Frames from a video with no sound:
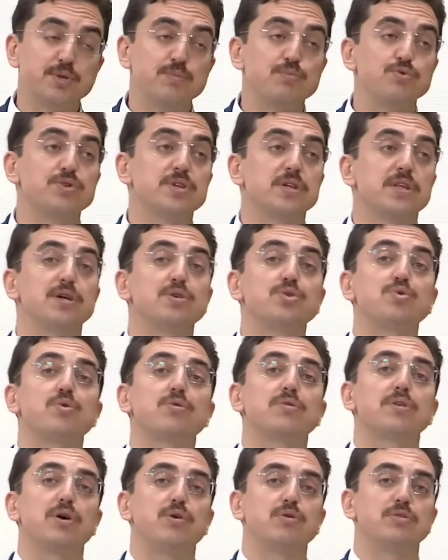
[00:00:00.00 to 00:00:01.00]
Musa'dan
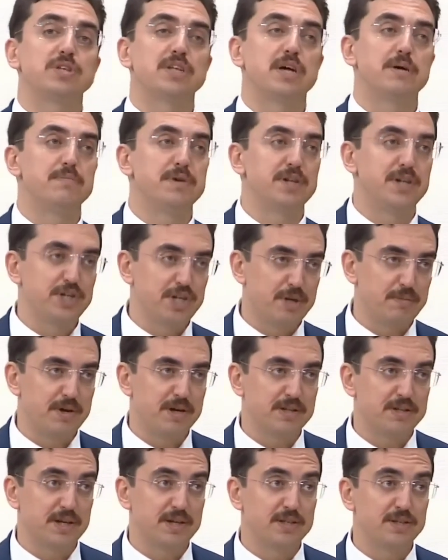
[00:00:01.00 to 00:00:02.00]
çok daha önceden beri
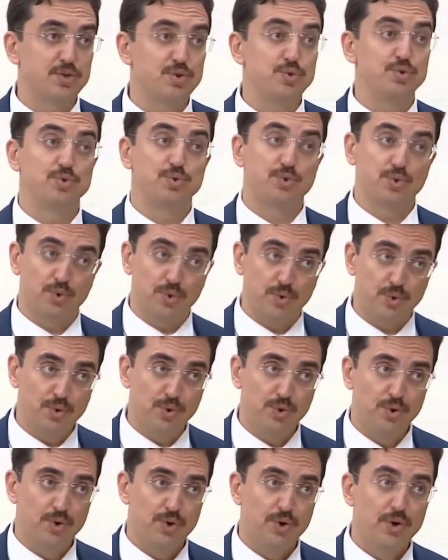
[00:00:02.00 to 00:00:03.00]
yaşamaktaydı. Çünkü
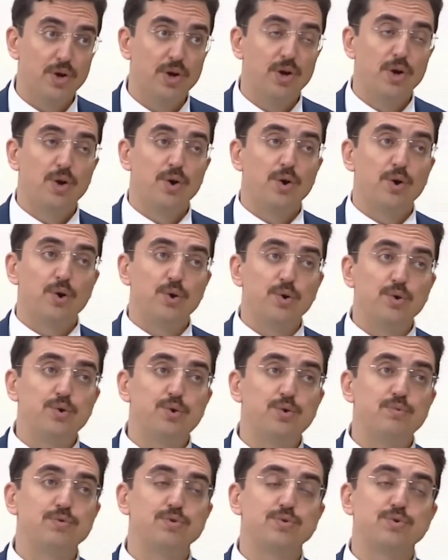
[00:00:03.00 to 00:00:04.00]
o
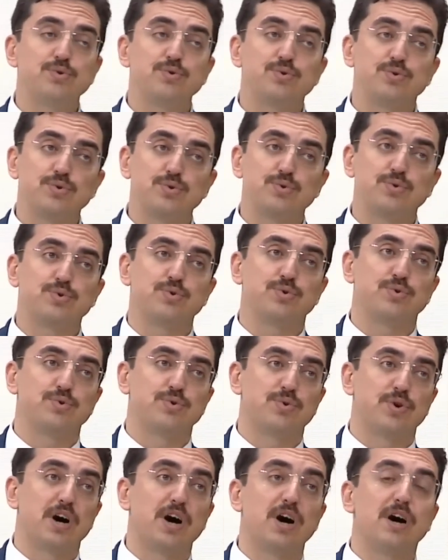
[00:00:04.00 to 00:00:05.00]
ölümsüzlük
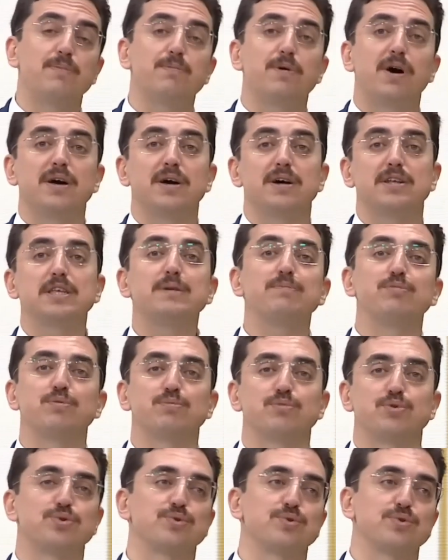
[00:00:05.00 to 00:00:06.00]
suyunu, ağabey hayatı
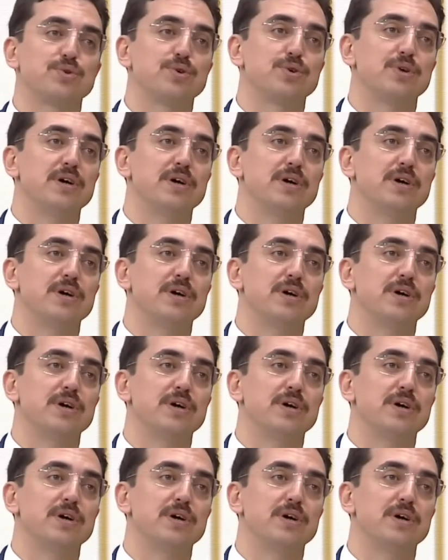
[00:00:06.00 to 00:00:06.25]
bulmuştu.